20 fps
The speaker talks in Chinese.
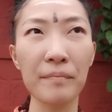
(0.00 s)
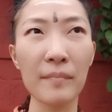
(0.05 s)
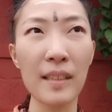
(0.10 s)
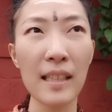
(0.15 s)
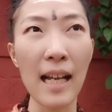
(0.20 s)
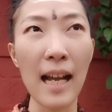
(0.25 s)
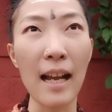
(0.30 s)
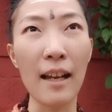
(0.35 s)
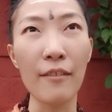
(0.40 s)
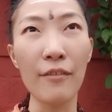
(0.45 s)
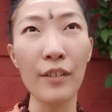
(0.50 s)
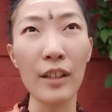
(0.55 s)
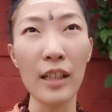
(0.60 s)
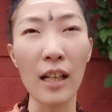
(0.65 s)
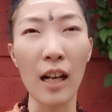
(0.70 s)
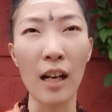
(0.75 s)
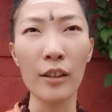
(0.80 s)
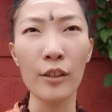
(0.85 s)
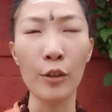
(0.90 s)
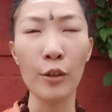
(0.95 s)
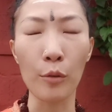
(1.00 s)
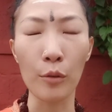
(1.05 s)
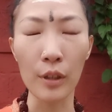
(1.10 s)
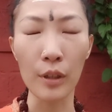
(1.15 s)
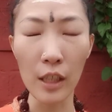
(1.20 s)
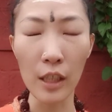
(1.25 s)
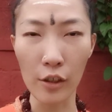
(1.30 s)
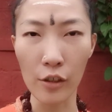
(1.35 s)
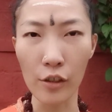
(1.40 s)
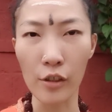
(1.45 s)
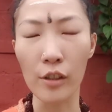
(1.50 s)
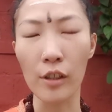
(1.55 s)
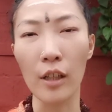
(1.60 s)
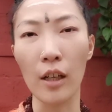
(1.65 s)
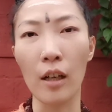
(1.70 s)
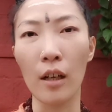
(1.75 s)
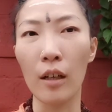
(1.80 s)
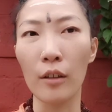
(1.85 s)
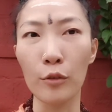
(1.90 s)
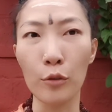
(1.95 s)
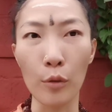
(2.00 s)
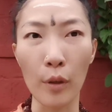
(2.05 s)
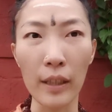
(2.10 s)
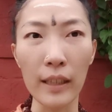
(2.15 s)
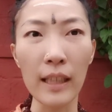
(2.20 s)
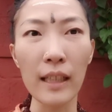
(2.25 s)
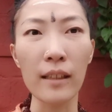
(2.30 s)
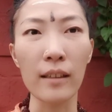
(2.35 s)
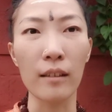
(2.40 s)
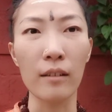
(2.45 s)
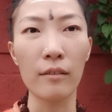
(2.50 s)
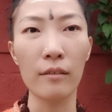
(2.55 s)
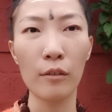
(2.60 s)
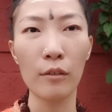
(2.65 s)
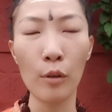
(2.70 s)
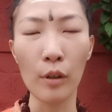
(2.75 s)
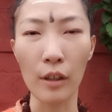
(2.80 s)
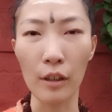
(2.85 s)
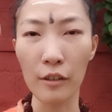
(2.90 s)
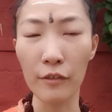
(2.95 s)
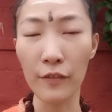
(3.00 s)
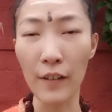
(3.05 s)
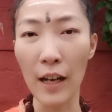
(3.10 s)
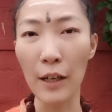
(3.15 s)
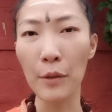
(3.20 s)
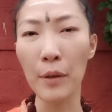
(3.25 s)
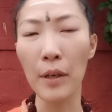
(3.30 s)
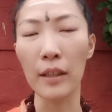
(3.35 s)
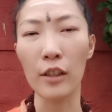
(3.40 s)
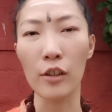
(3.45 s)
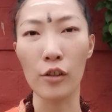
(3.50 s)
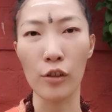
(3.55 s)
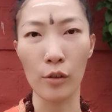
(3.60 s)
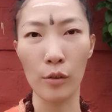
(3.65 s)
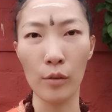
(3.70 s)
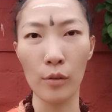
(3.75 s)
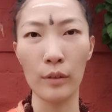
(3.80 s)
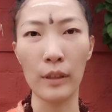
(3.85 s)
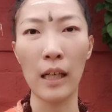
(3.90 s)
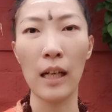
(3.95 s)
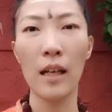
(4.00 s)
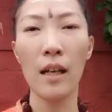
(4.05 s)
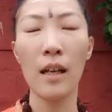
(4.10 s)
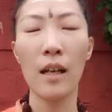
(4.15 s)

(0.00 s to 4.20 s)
在非常有意识的决定或者是发愿的时候呢，